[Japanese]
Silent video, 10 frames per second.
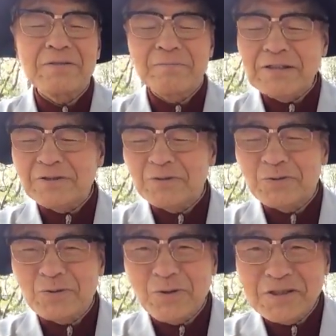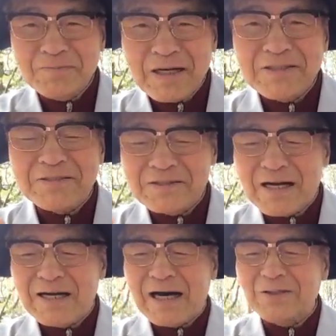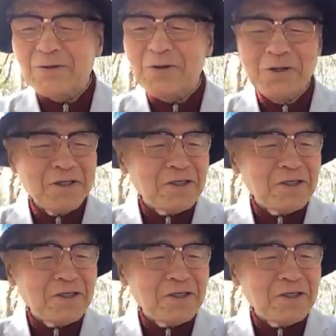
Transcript: まず取りますがあと